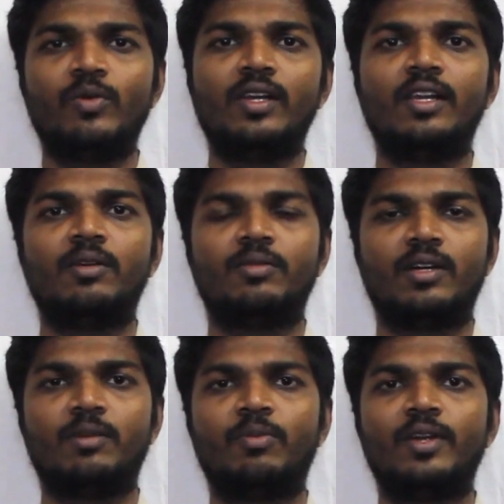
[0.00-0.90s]
கோவிலில்
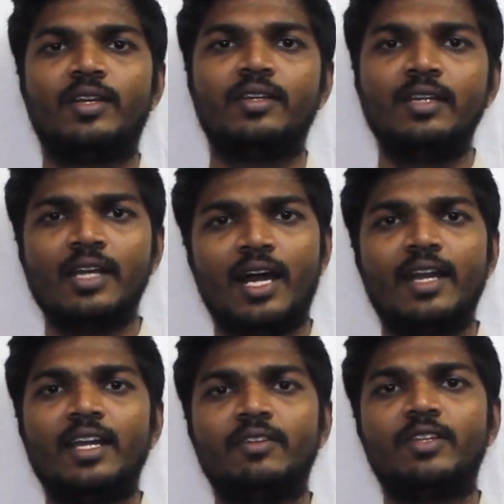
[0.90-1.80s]
போயிட்டு
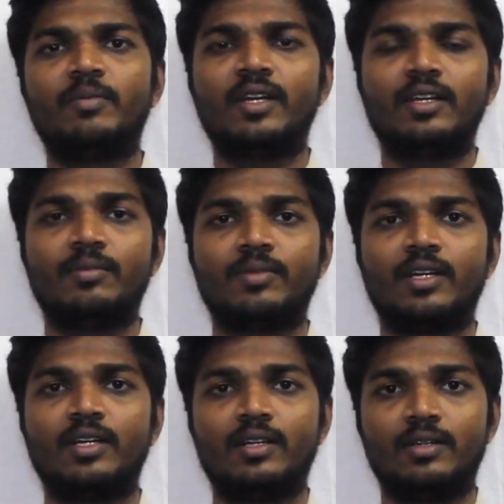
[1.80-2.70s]
அநேக விதமான
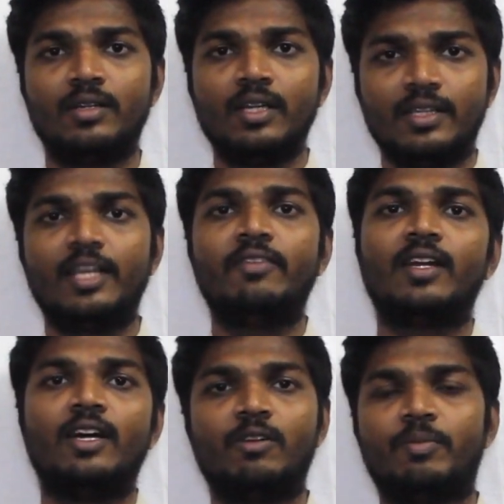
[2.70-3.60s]

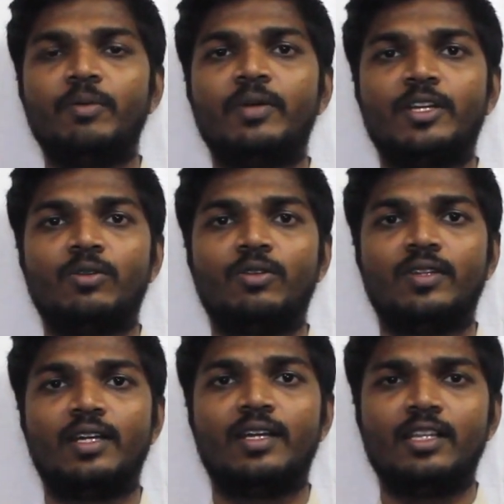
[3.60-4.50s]
தெய்வங்களை அவர் பின்பற்றி கொண்டு
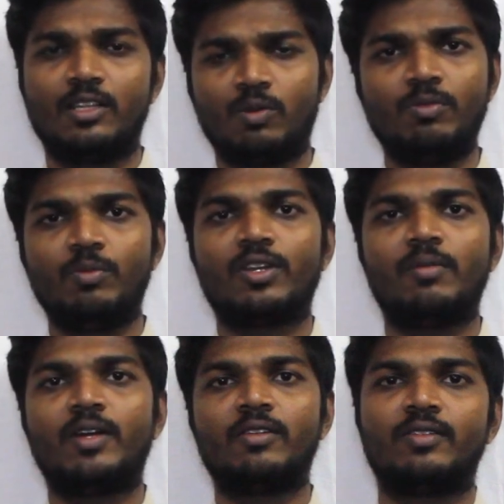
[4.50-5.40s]
வந்தார் அதில் ரொம்ப
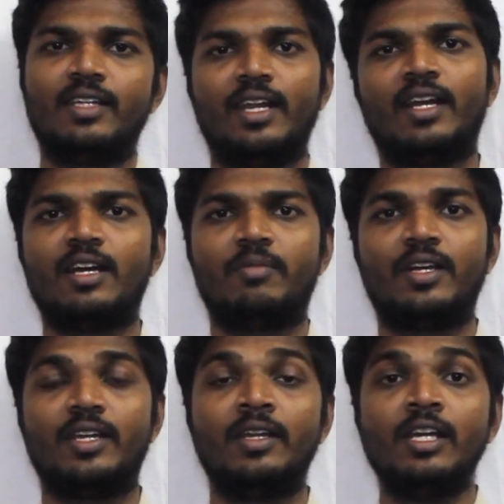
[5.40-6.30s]
முக்கியமானவர் வந்து
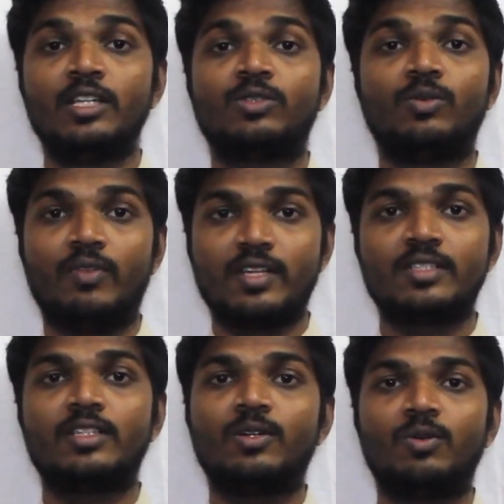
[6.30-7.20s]
இளங்காமானியன் ஸோ
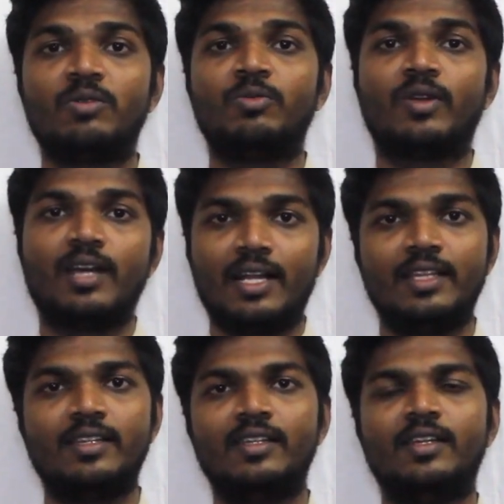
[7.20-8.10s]
வருஷத்துக்கு ஒரு முறை
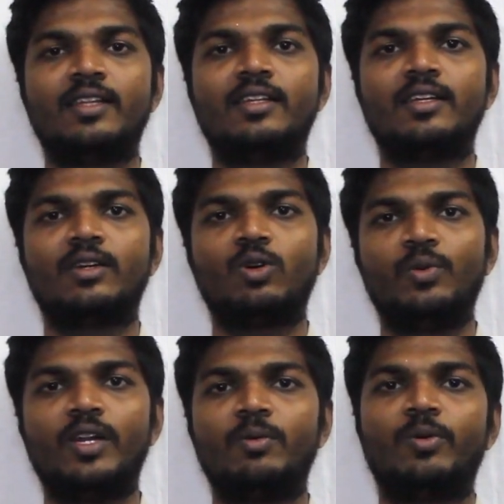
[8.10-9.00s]
அந்த அந்த
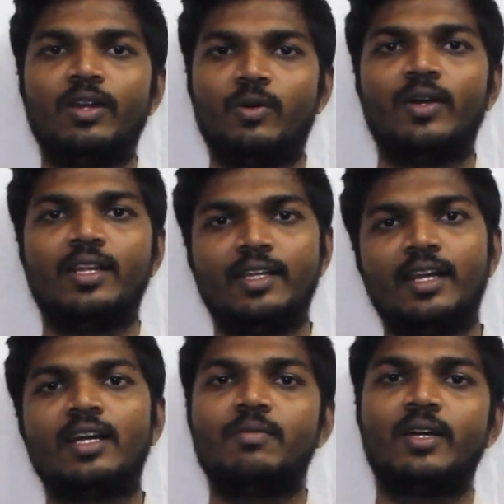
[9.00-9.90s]
கோவிலுக்கு போய் அவங்க அந்த
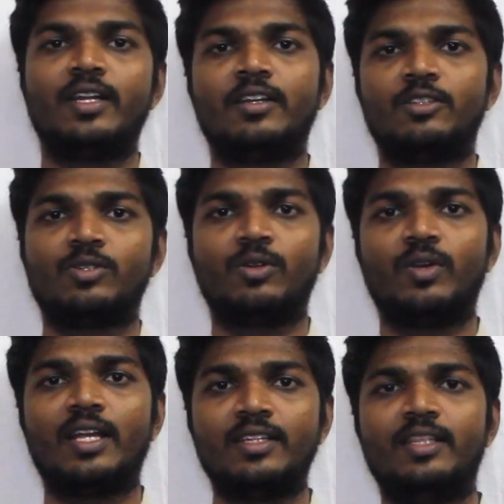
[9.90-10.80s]
இளங்காமானியன் என்று
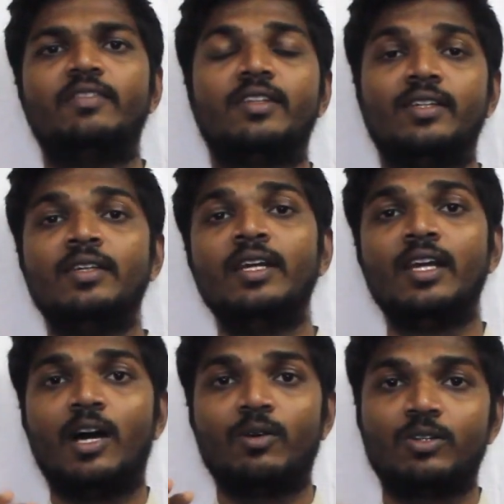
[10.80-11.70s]
சொல்லக்கூடிய அந்த தெய்வத்தை
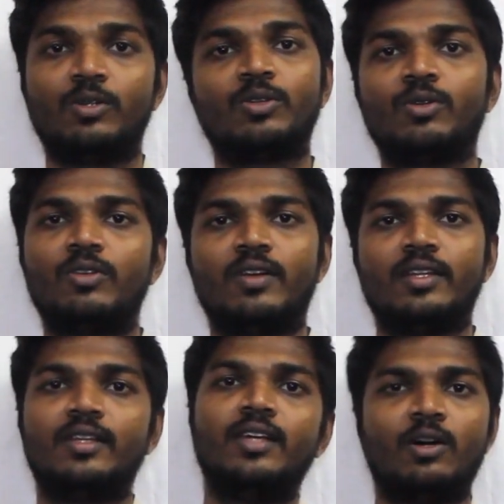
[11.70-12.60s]
அவங்க தொழுது கொண்டு
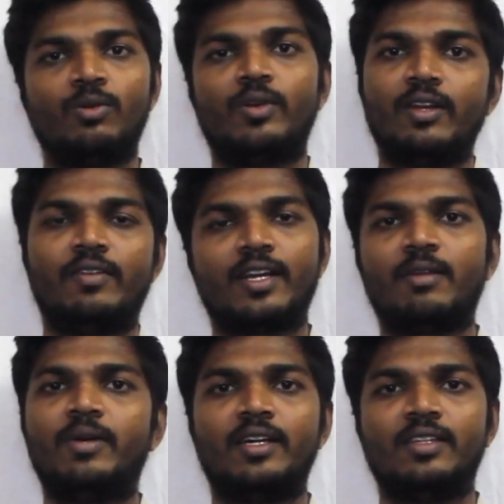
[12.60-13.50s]
வர்றது அவங்களுடைய
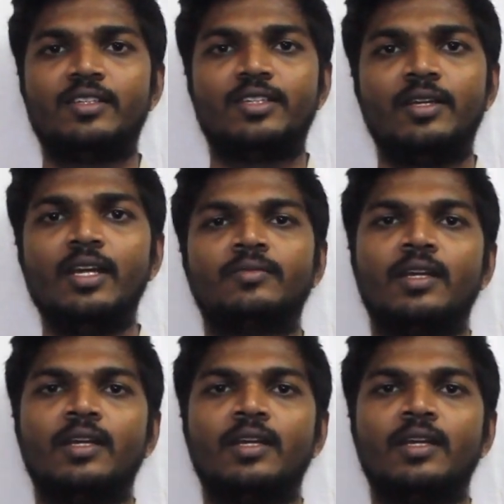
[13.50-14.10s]
வழக்கமாக இருந்துச்சு